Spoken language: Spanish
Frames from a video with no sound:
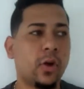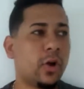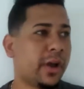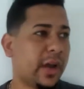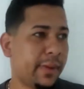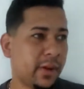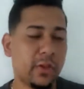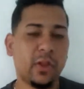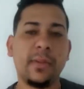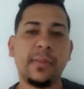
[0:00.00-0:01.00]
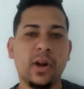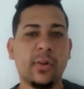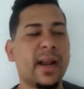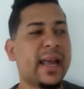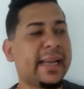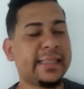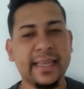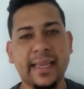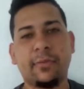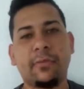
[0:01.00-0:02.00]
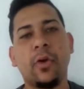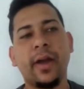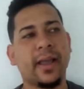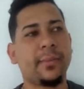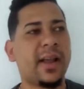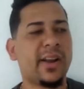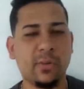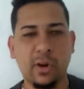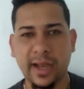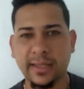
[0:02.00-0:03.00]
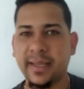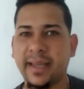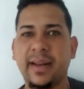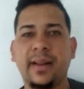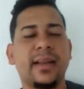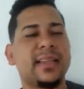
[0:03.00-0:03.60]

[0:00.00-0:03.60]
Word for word: Óigame, cuando a mí me robaron la cartera, fue él que me la robó la cartera.